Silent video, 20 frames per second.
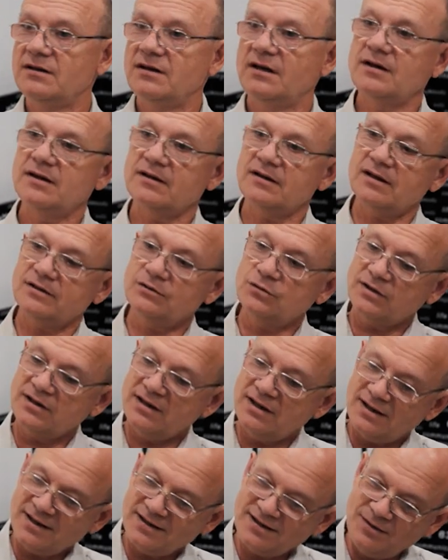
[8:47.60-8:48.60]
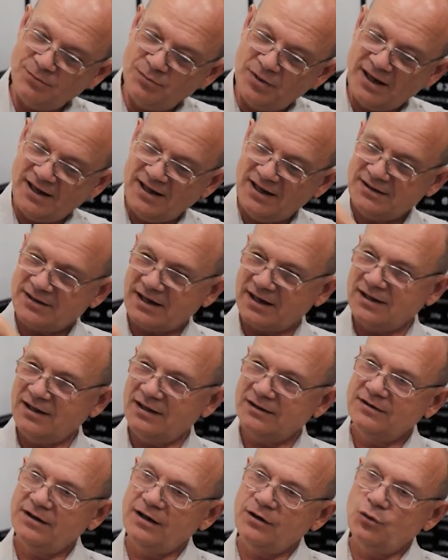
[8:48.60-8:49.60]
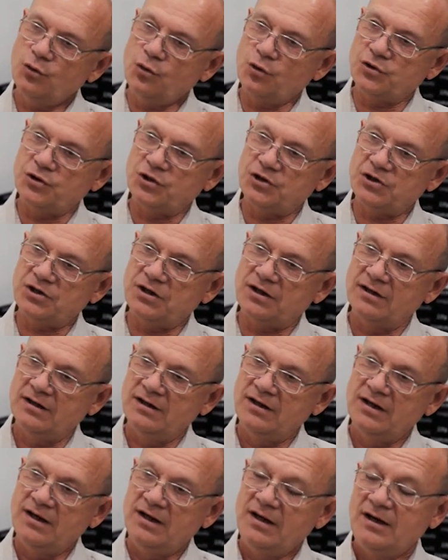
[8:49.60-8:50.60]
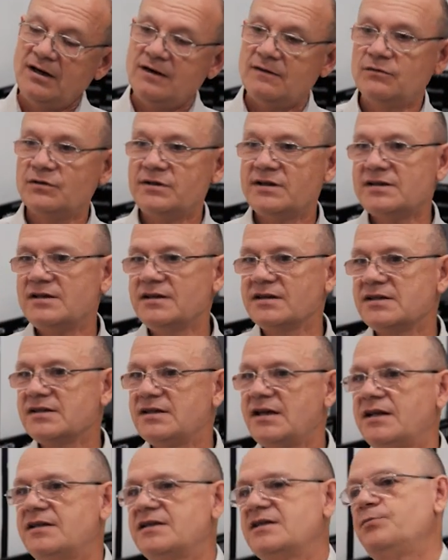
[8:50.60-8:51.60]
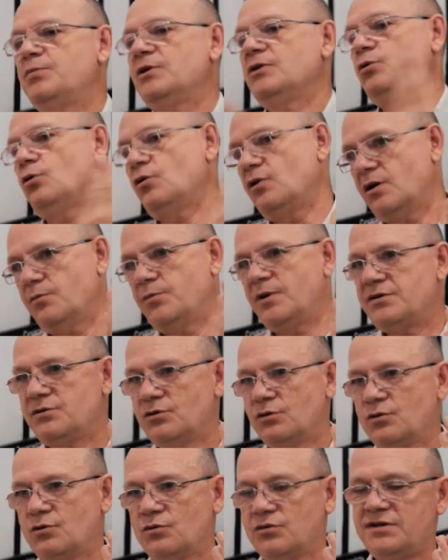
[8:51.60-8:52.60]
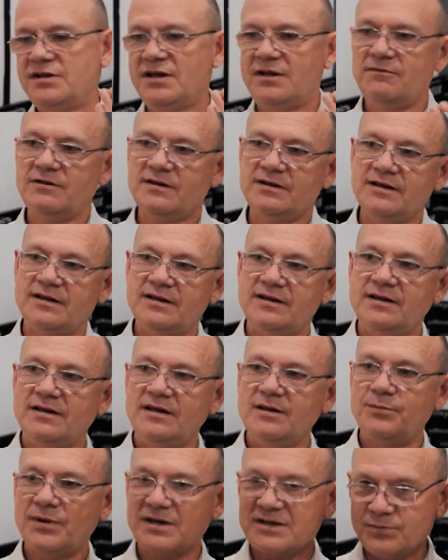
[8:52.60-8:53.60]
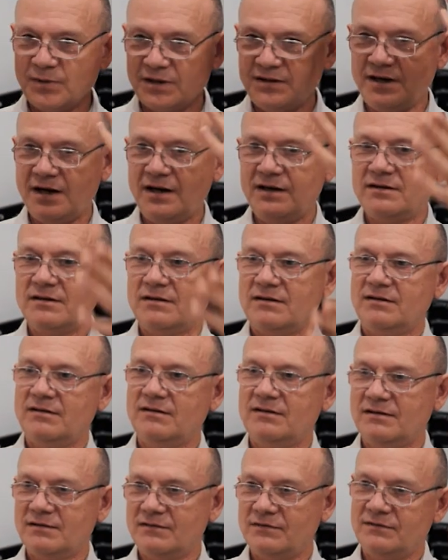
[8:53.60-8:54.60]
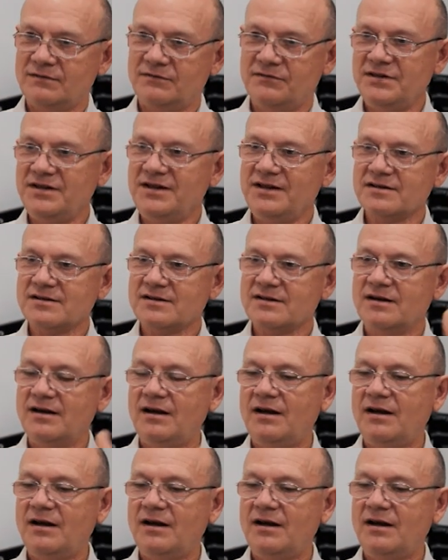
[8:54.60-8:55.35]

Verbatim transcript: а, которая огибает ракетное урочище. Вот если стать спиной к поселку Северный и посмотреть э, вниз,